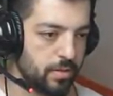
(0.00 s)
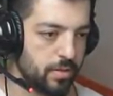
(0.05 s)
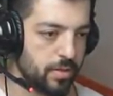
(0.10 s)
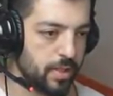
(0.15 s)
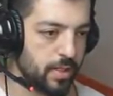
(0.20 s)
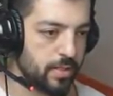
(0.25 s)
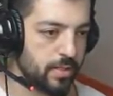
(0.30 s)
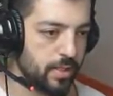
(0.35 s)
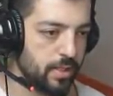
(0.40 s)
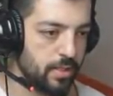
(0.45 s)

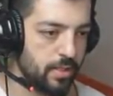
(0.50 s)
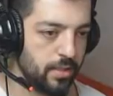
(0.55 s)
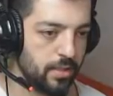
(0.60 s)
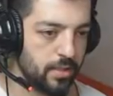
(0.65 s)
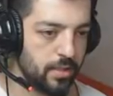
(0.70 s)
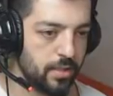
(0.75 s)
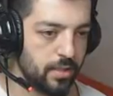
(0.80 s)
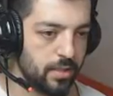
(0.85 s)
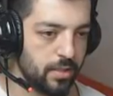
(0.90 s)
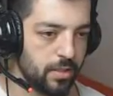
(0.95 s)
Nereden?
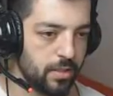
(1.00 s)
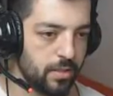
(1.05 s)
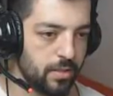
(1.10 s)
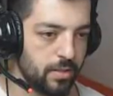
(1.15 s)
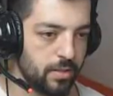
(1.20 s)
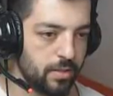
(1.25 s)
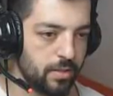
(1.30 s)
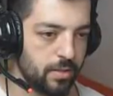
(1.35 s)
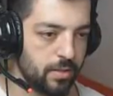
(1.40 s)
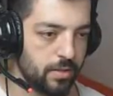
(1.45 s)

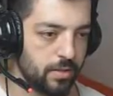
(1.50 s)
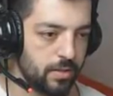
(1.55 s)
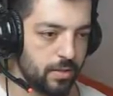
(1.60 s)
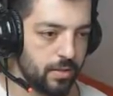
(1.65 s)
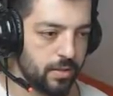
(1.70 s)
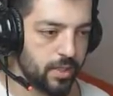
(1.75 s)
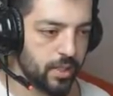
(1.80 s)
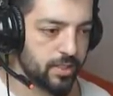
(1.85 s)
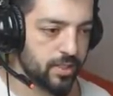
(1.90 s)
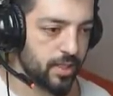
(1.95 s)

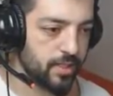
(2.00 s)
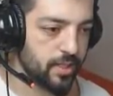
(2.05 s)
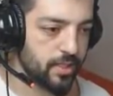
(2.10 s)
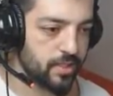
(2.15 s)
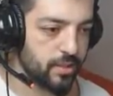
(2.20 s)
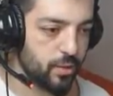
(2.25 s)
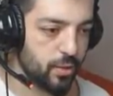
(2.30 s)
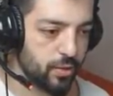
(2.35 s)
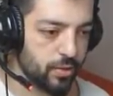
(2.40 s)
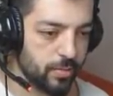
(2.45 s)
Taş
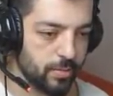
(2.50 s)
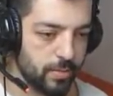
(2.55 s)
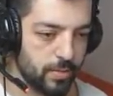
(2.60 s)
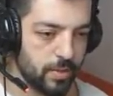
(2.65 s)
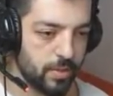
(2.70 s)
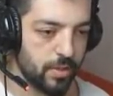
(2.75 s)
arkası gördüm.